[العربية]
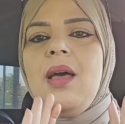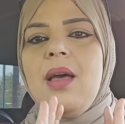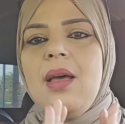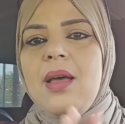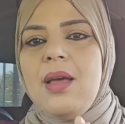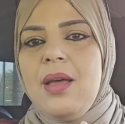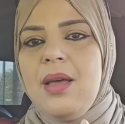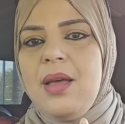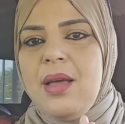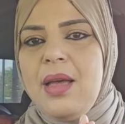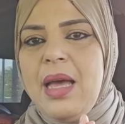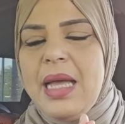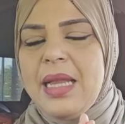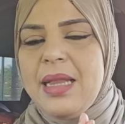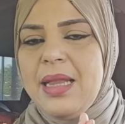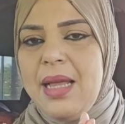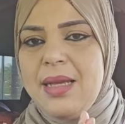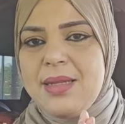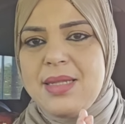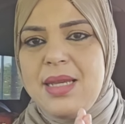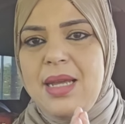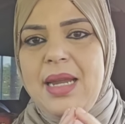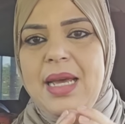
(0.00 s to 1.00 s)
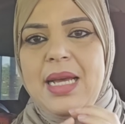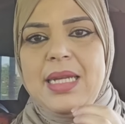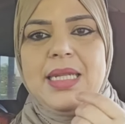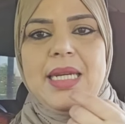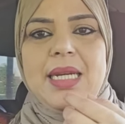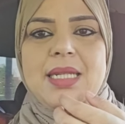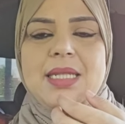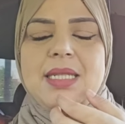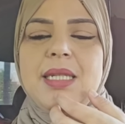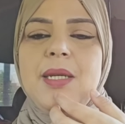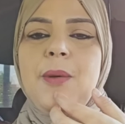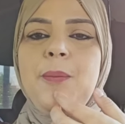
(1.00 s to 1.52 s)
آه هاد لاصال هادي
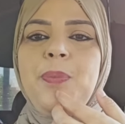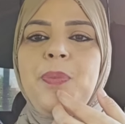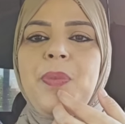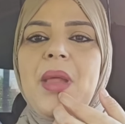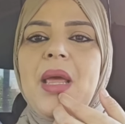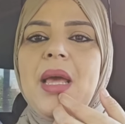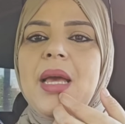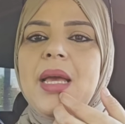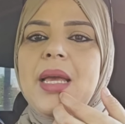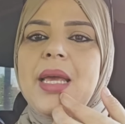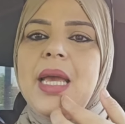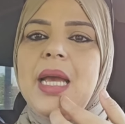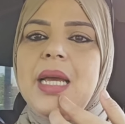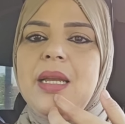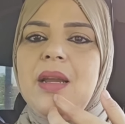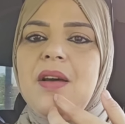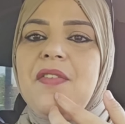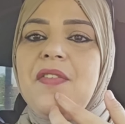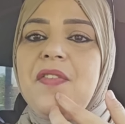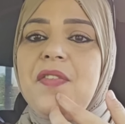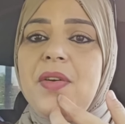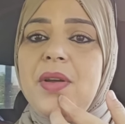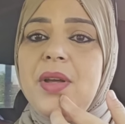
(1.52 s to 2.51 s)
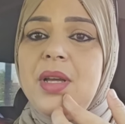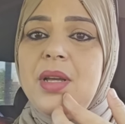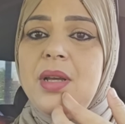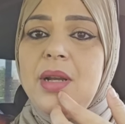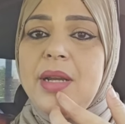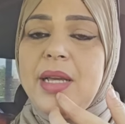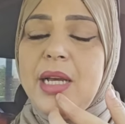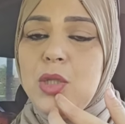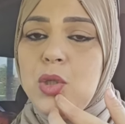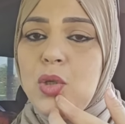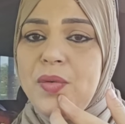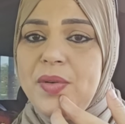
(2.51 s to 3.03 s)
اختي كاينه في
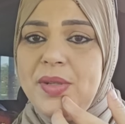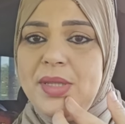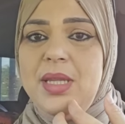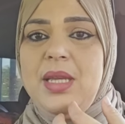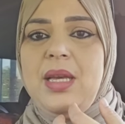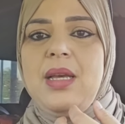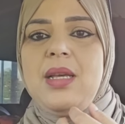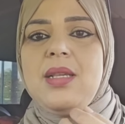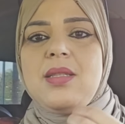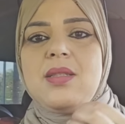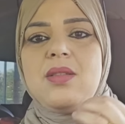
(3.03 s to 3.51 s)
93 آه،